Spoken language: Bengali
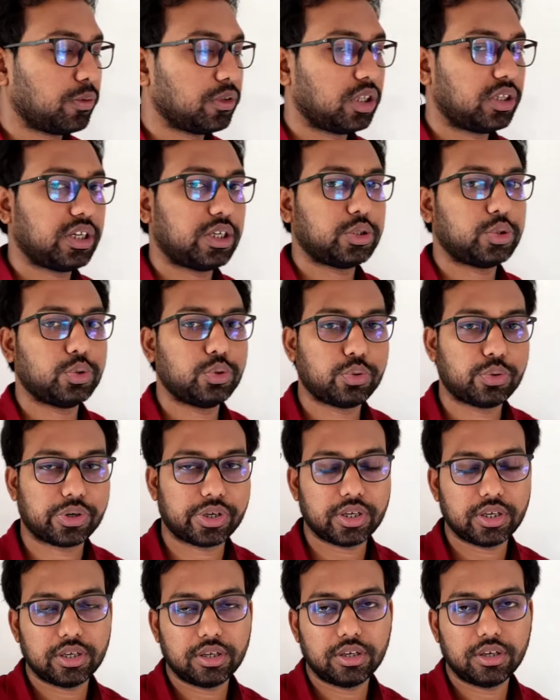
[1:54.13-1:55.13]
প্রথম থেকে শুরু
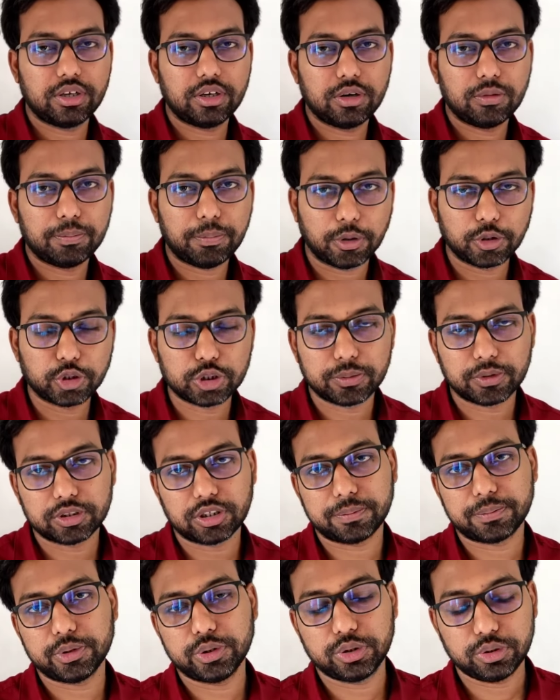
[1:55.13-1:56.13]
করে পঞ্চম
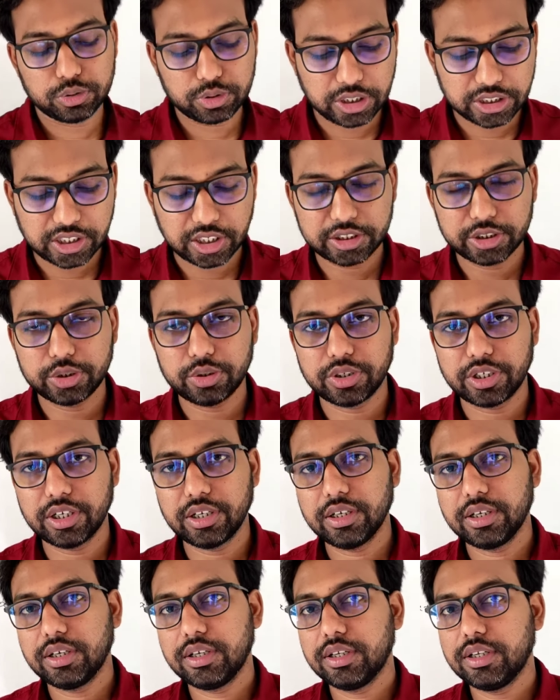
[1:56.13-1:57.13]
অধ্যায় পর্যন্ত এই
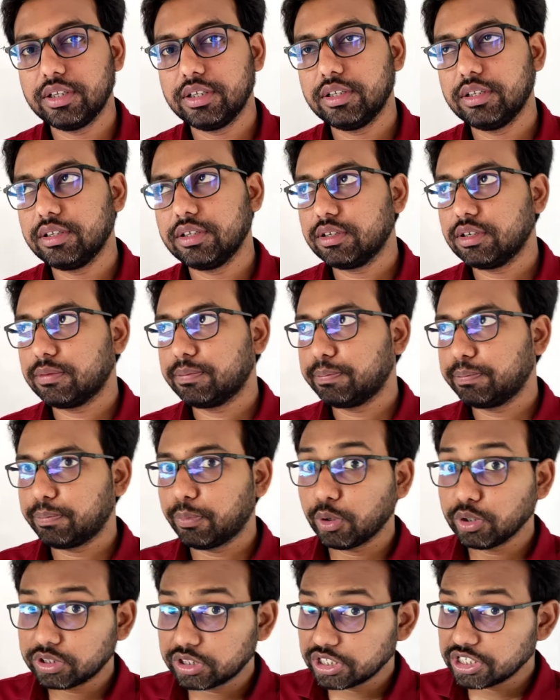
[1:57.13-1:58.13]
সাজেশনের
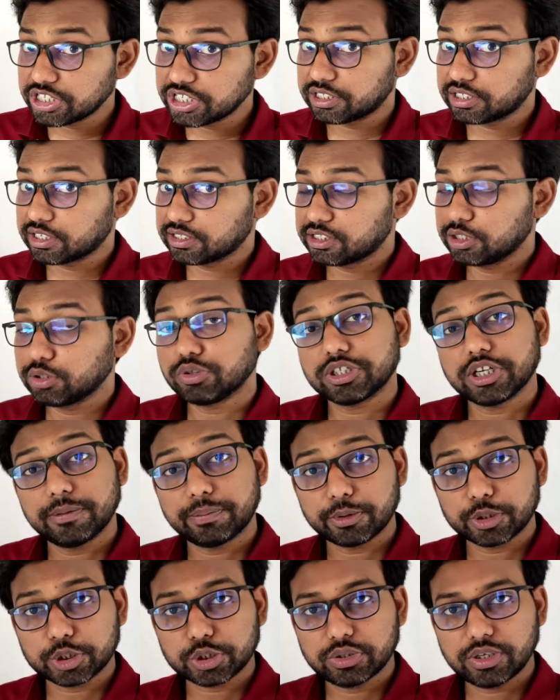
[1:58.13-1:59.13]
পঁয়ত্রিশটা
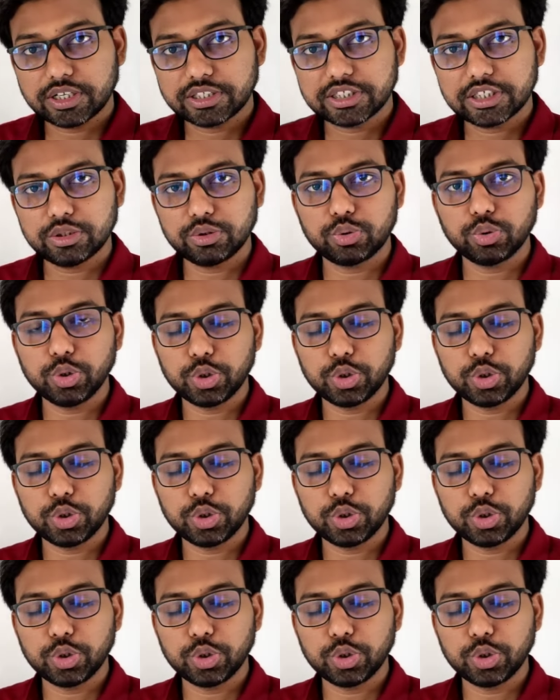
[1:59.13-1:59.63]
সৃজনশীল প্রশ্ন আছে